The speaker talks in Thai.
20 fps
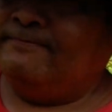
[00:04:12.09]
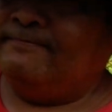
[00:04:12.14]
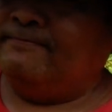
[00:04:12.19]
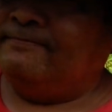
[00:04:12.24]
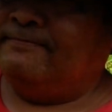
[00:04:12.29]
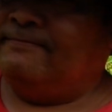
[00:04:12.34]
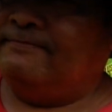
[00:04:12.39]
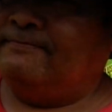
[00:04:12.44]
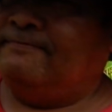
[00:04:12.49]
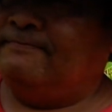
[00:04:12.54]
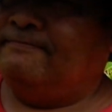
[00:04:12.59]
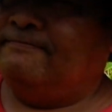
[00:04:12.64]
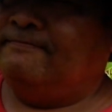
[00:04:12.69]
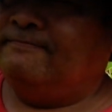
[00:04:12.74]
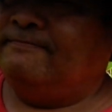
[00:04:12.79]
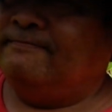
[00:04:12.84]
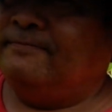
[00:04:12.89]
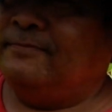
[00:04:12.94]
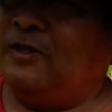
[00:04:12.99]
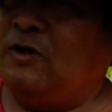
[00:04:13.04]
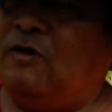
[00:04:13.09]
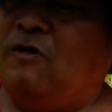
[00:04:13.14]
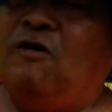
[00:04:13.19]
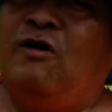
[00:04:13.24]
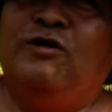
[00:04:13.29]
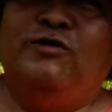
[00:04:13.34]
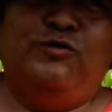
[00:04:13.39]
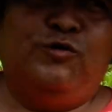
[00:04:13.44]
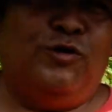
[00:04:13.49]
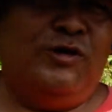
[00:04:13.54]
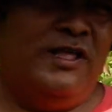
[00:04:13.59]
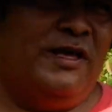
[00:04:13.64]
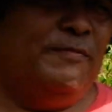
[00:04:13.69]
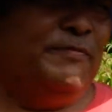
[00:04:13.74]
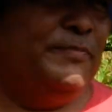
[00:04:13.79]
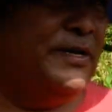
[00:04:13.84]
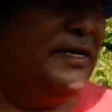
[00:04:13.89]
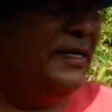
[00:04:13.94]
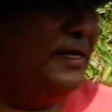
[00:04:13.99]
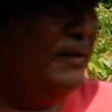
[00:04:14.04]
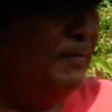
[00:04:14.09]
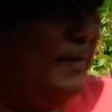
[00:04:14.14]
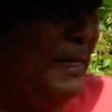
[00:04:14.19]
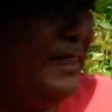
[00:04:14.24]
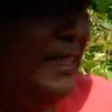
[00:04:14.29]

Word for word: ศูนย์เลี้ยงพึ่งอ๋อศูนย์เลี้ยงพึ่งอั